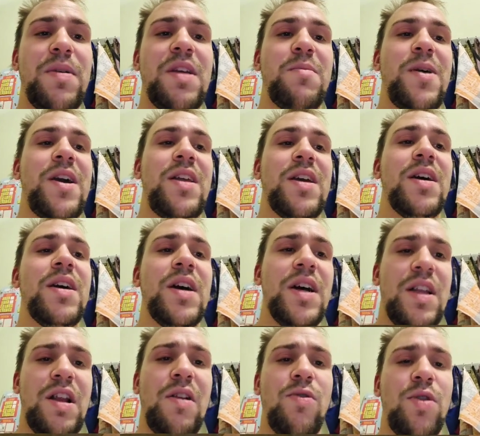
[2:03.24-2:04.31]
понимаете.
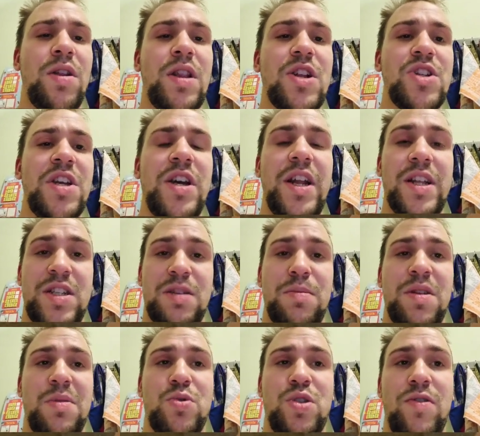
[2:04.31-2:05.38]
Телефоны должны греться,
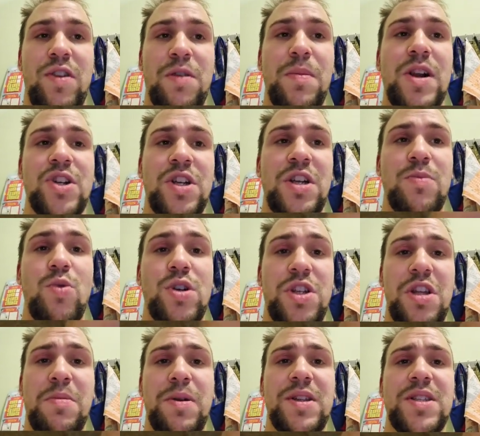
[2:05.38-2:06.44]
потому что в них большие
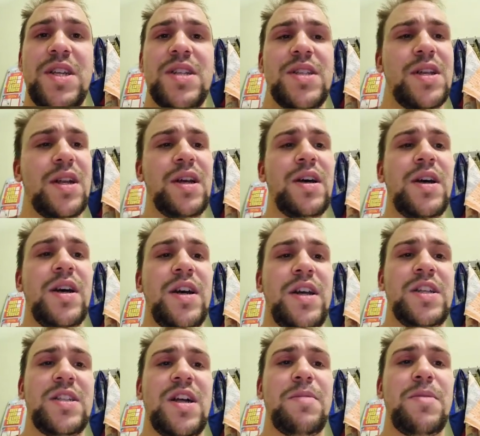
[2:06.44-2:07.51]
мощные процессоры
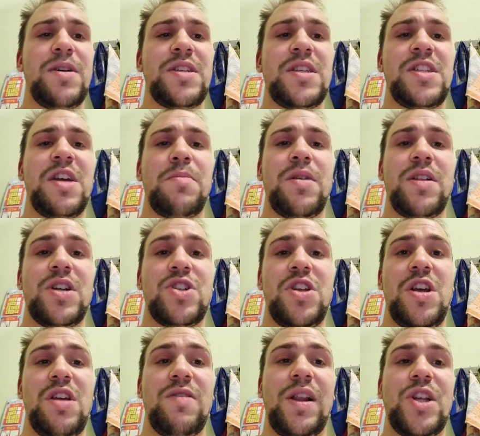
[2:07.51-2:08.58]
и слабая система
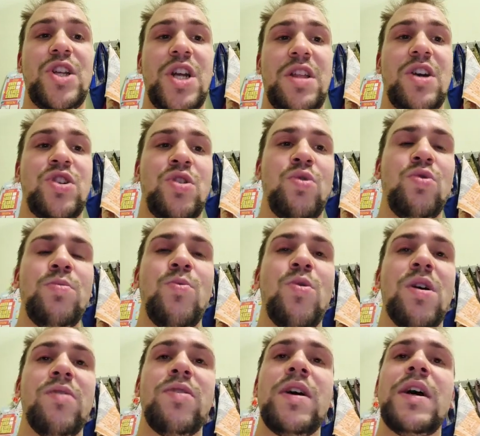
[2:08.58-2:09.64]
охлаждения, в отличие от тех же
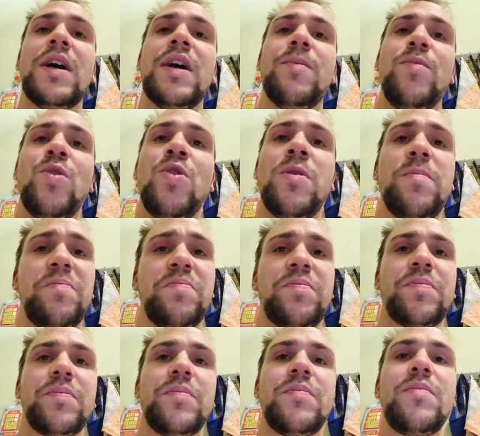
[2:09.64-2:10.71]
ноутбуков. Но,
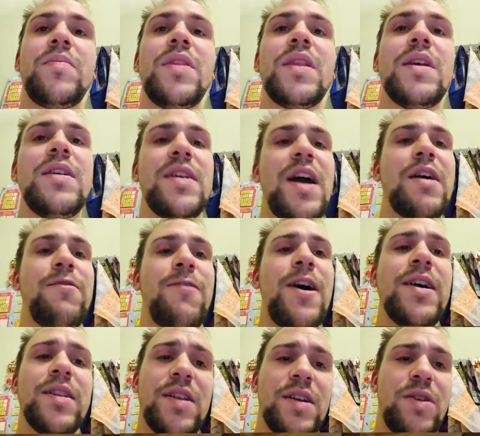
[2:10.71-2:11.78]
как
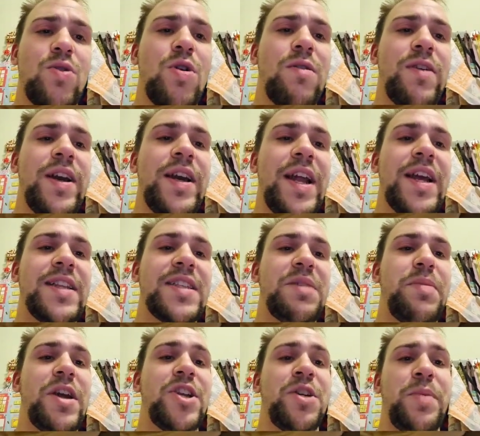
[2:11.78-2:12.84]
факт, Huawei греется
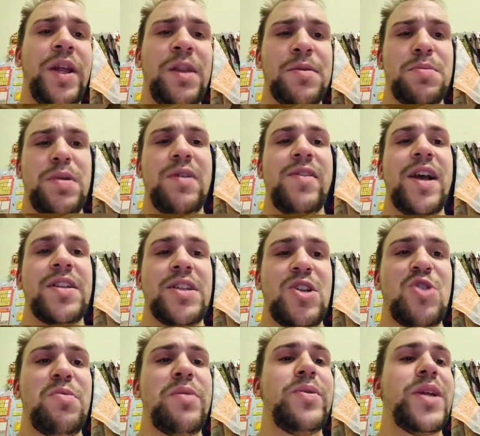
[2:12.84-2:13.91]
меньше, при этом справляется с
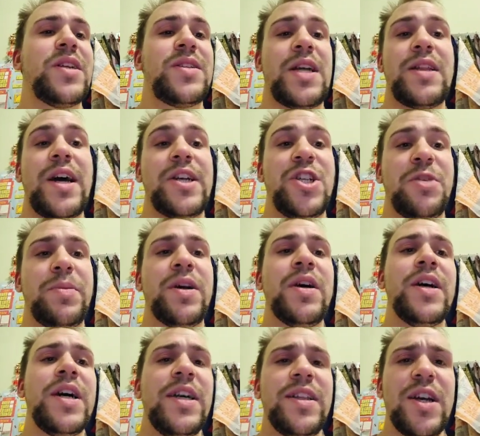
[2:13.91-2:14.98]
любыми задачами.
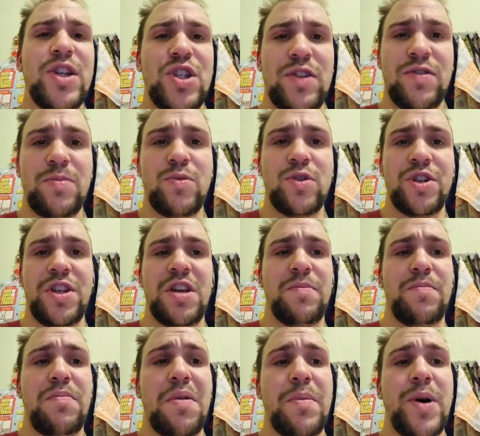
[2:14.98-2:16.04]
Также вы можете
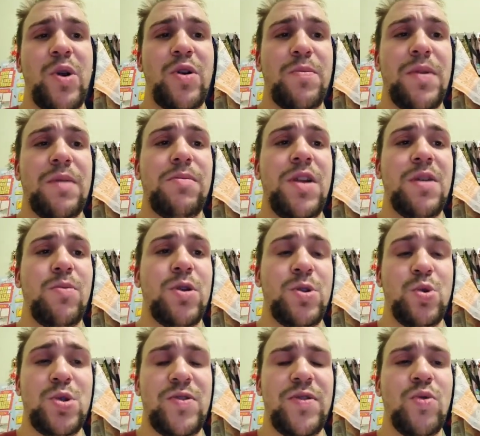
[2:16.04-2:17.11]
побороть проблему
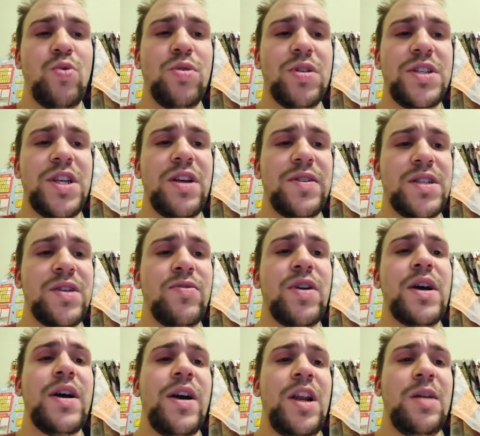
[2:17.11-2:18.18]
отсутствия Google сервисов,
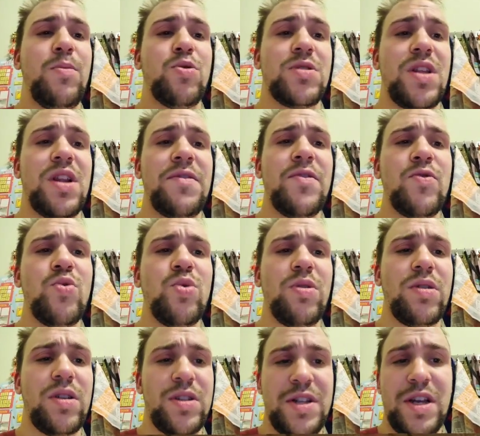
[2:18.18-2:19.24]
либо установив
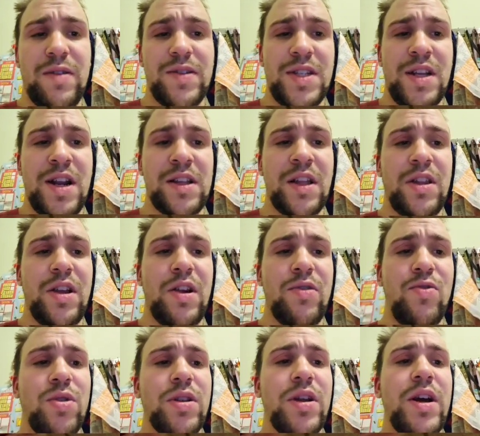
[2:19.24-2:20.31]
Google сервисы на этот
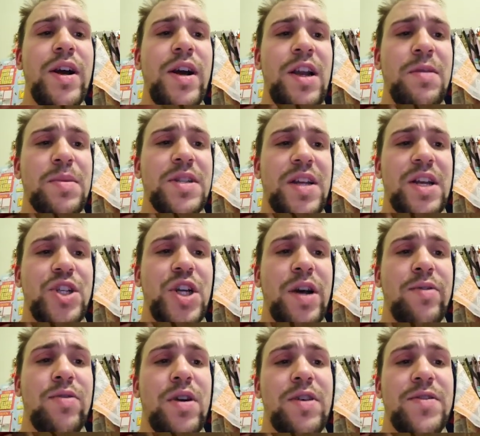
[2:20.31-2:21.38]
телефон, либо
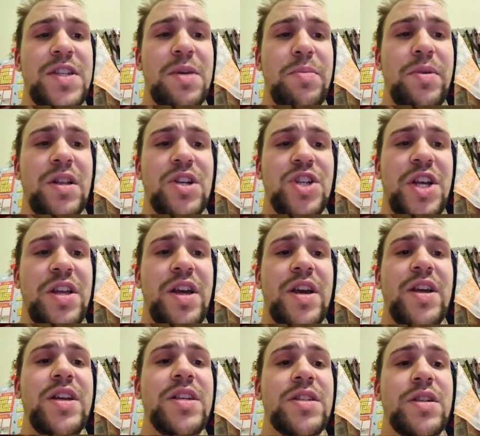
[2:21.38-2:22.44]
скачав все приложения
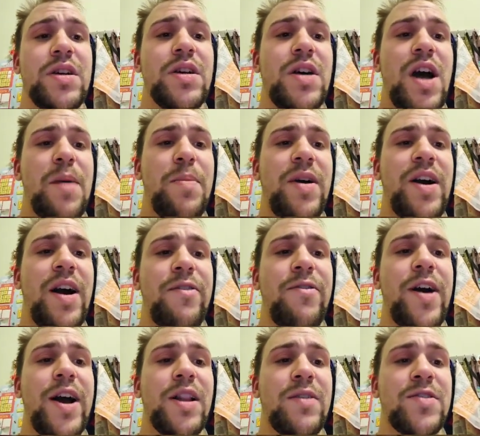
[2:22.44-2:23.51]
из APK а
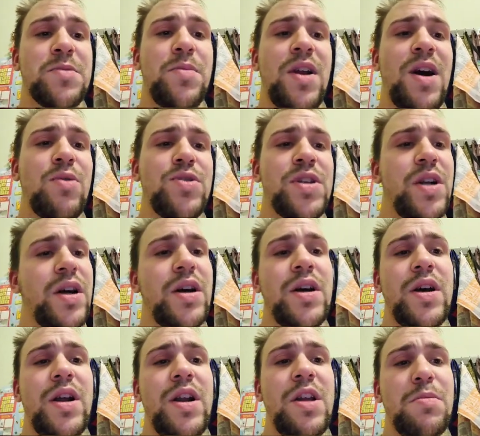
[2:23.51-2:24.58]
файлов с браузера,
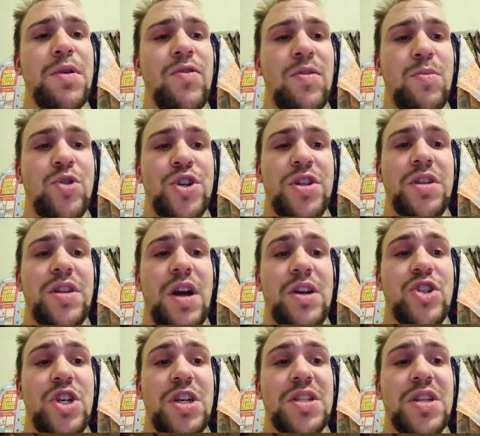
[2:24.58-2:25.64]
либо вы можете
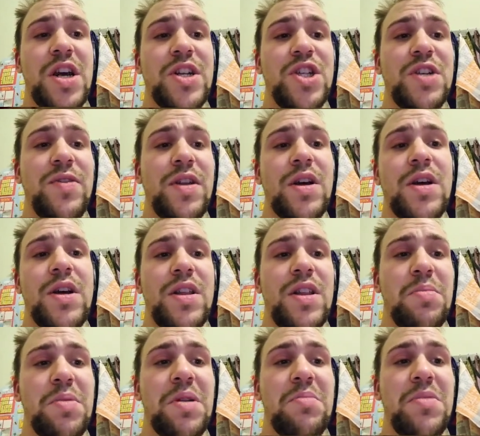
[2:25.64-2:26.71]
также их скачивать,
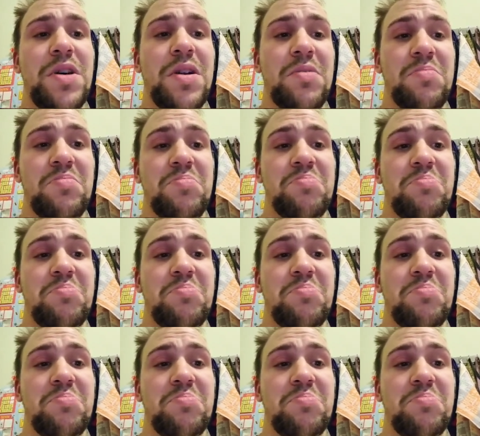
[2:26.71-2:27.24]
например,